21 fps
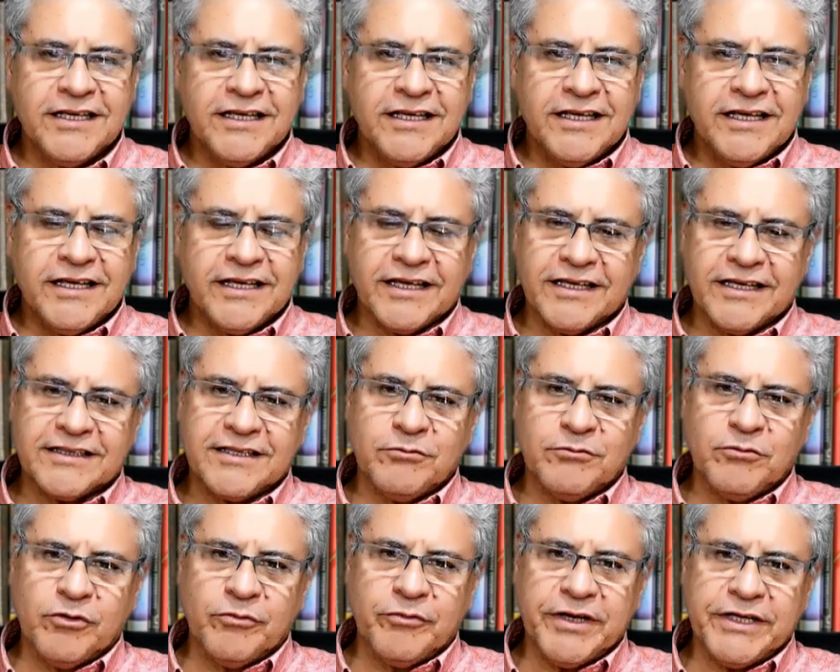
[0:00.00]
En este
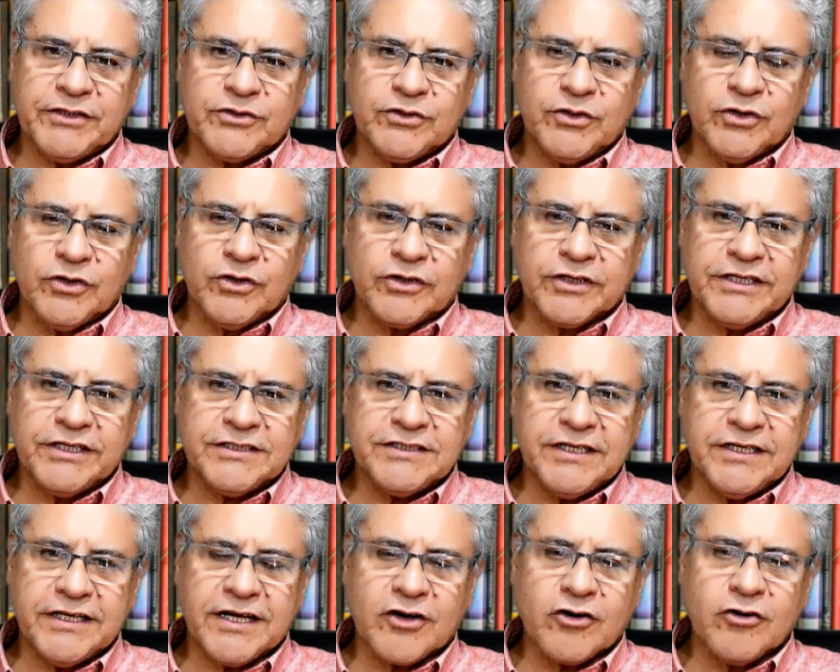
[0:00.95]
momento
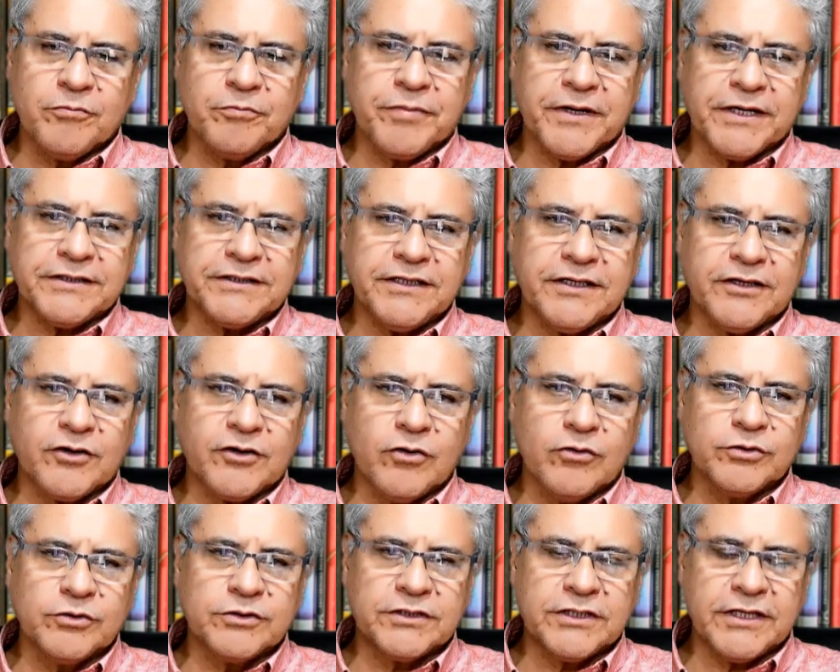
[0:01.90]
quisiera compartir con
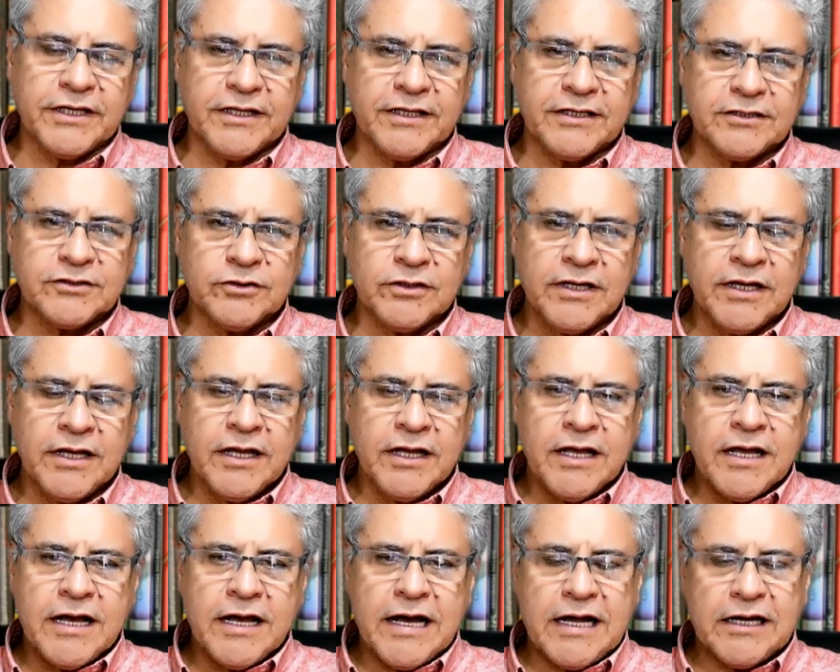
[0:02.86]
ustedes
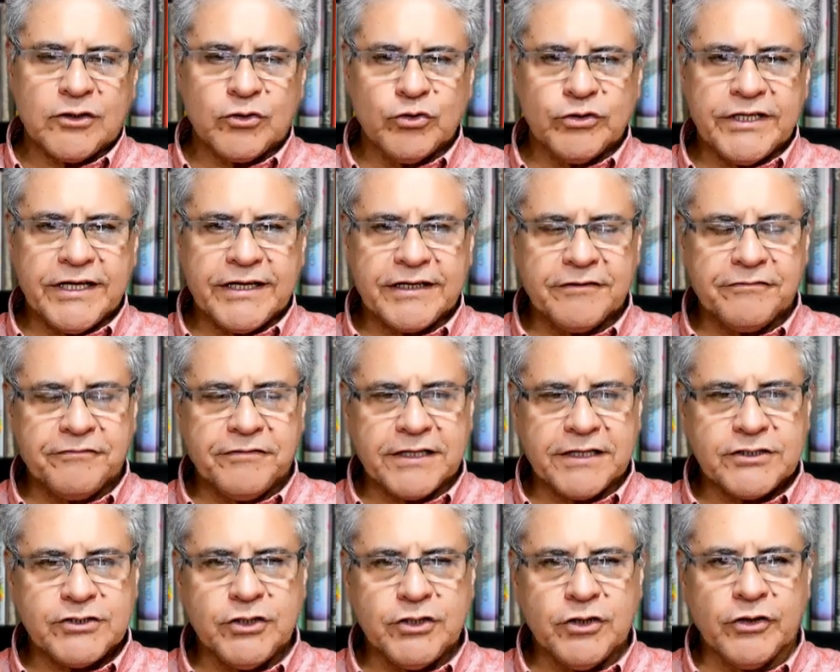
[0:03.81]
algunas
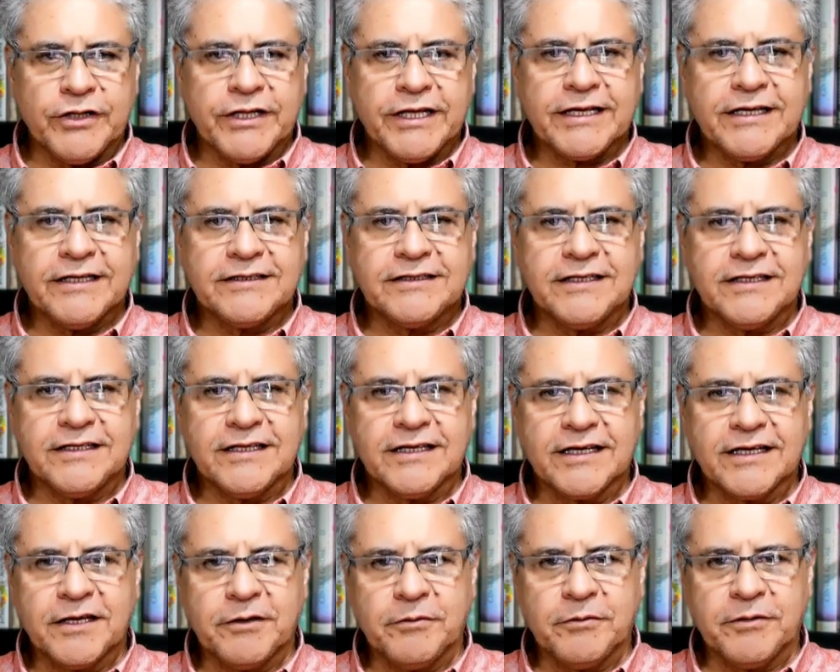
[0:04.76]
reflexiones que tienen
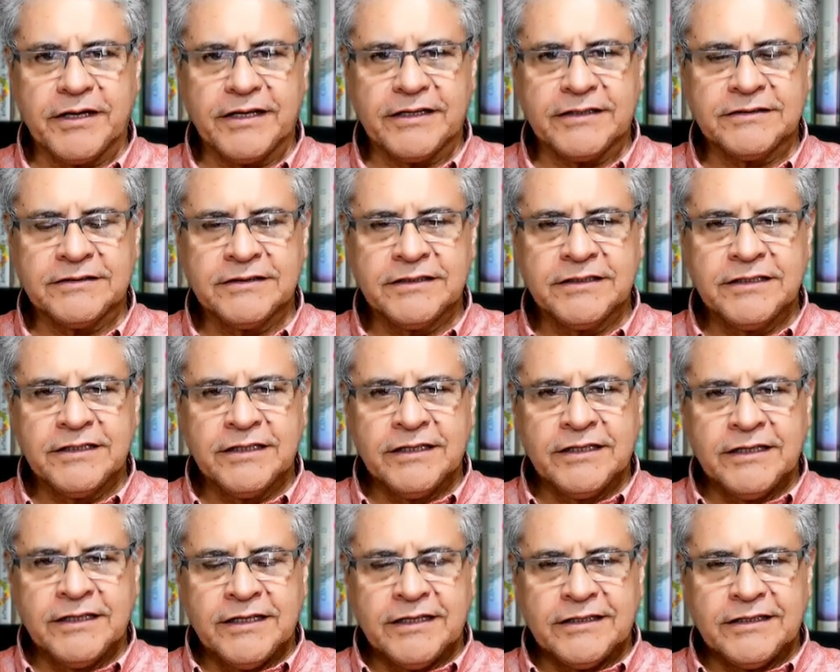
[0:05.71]
que ver
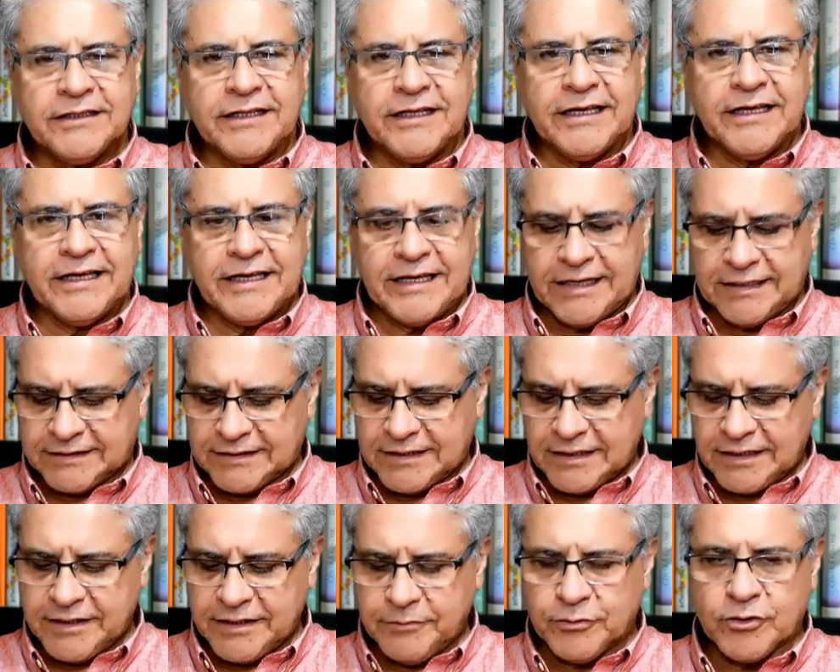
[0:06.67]
de este
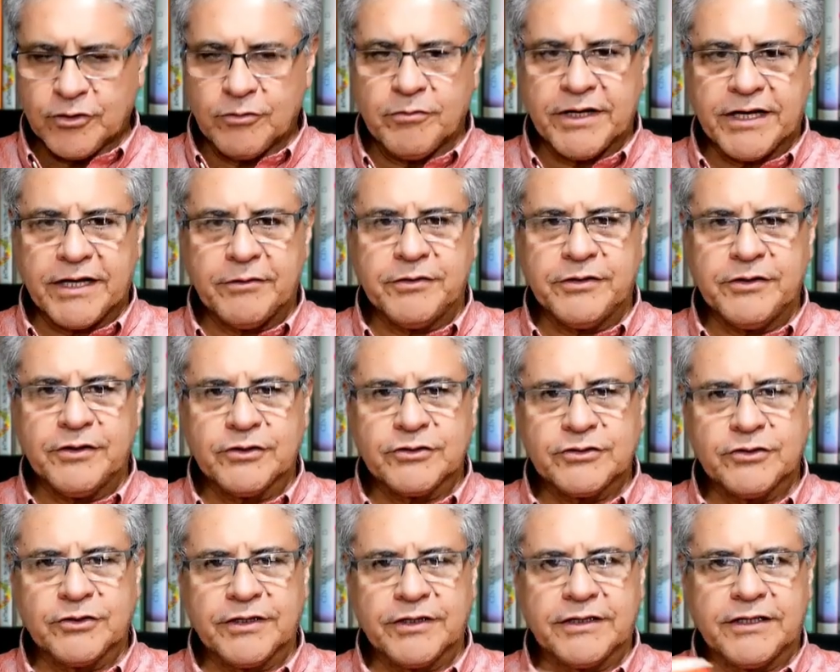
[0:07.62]
libro
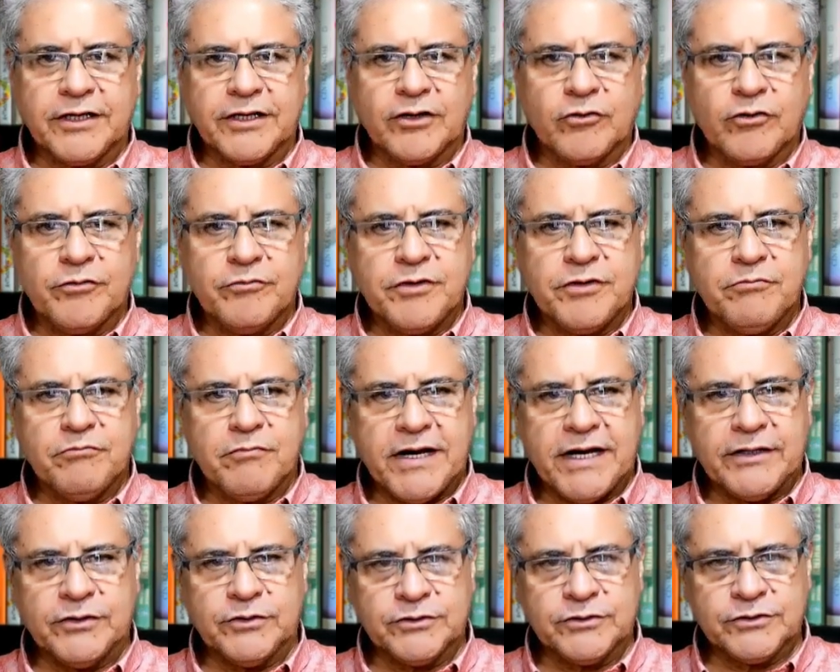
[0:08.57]
maravilloso que tengo en mis
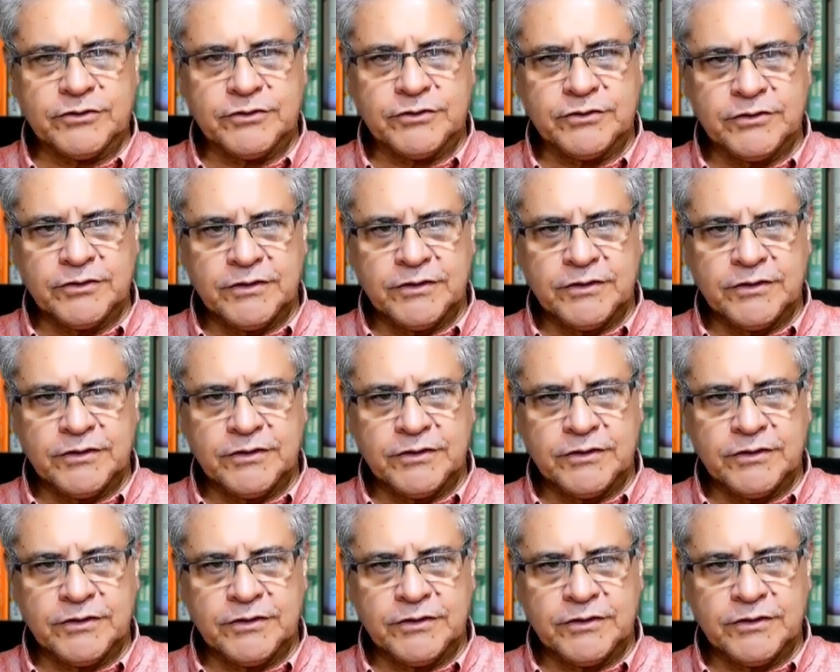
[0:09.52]
manos,